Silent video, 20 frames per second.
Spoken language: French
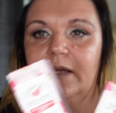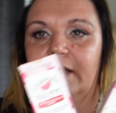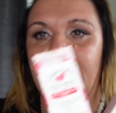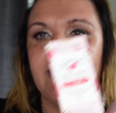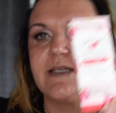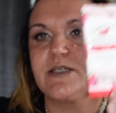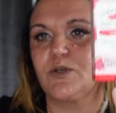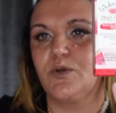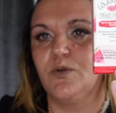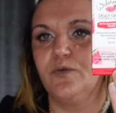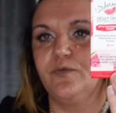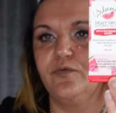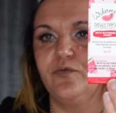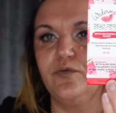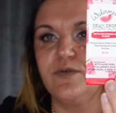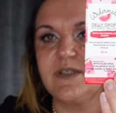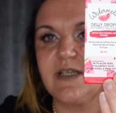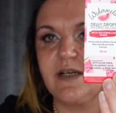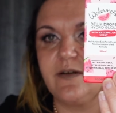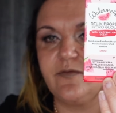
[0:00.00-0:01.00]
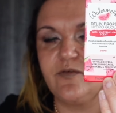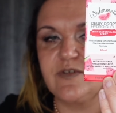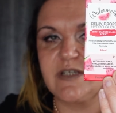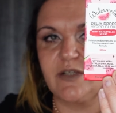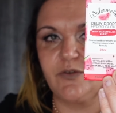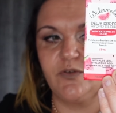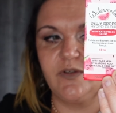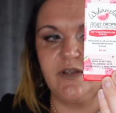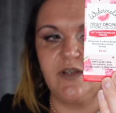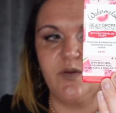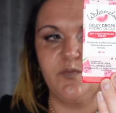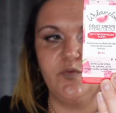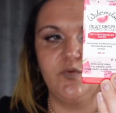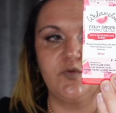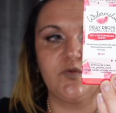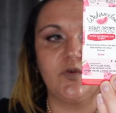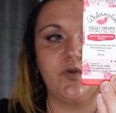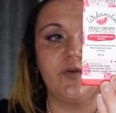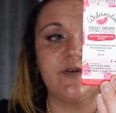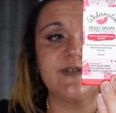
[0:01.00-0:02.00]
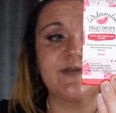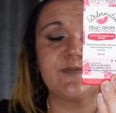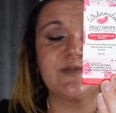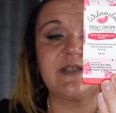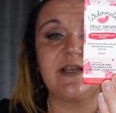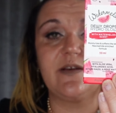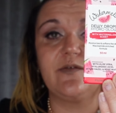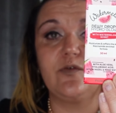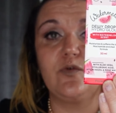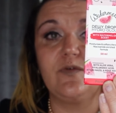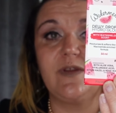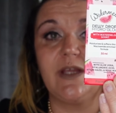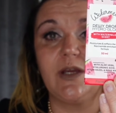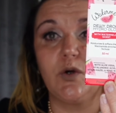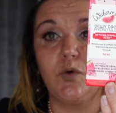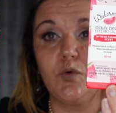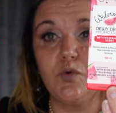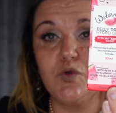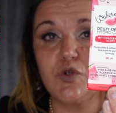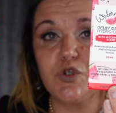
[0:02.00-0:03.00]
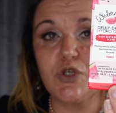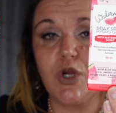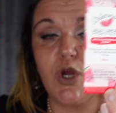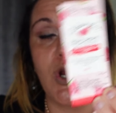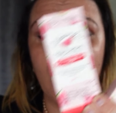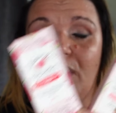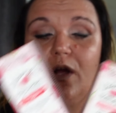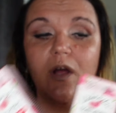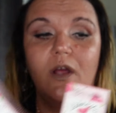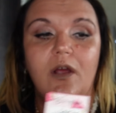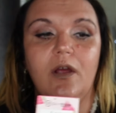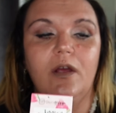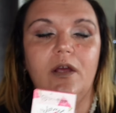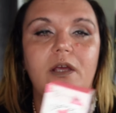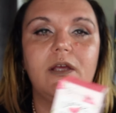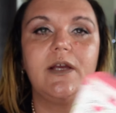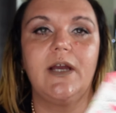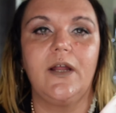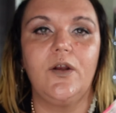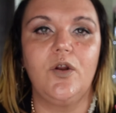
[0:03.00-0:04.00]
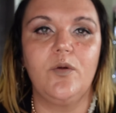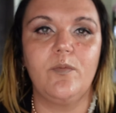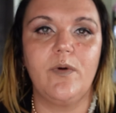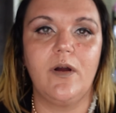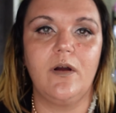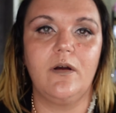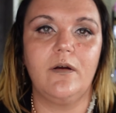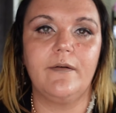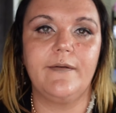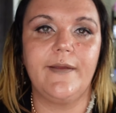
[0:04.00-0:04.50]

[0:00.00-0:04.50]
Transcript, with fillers: Est-ce que vous, ça vous a donné des boutons Est-ce que vous avez eu des rougeurs Également,